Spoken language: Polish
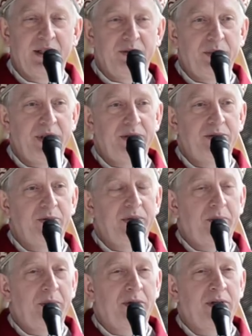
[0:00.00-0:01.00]
biskup nie
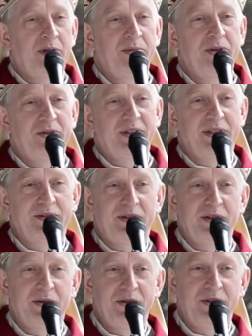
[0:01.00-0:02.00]
pokropił was
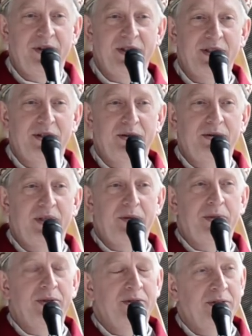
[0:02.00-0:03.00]
wodą święconą na
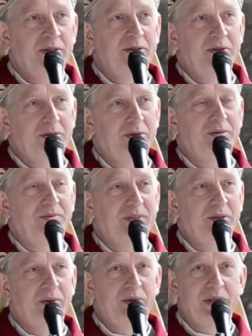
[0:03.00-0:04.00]
początku,
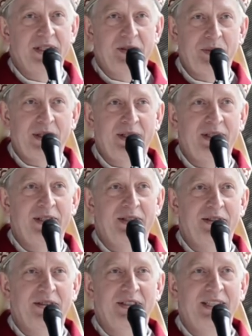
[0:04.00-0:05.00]
nie było
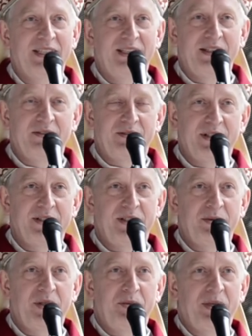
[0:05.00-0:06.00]
asperges, więc
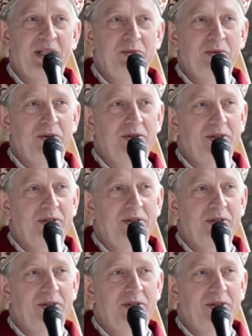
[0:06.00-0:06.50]
dobry Pan Bóg